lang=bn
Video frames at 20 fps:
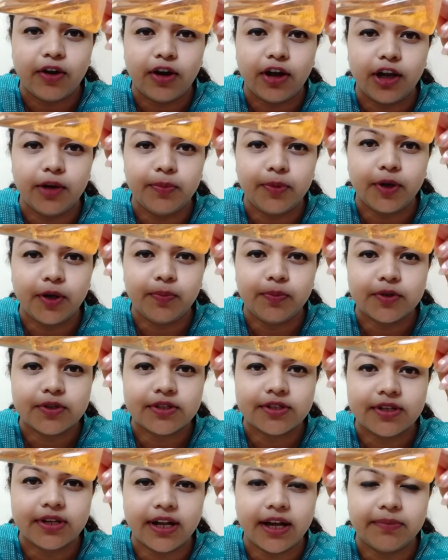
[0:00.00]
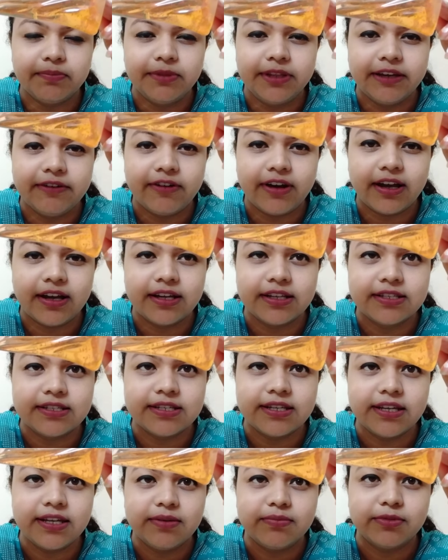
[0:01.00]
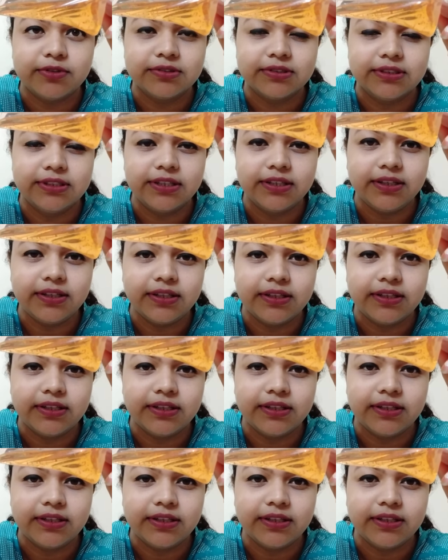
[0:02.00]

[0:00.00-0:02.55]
অল্প অল্প স্ক্রাব দেওয়া আছে এর মধ্যে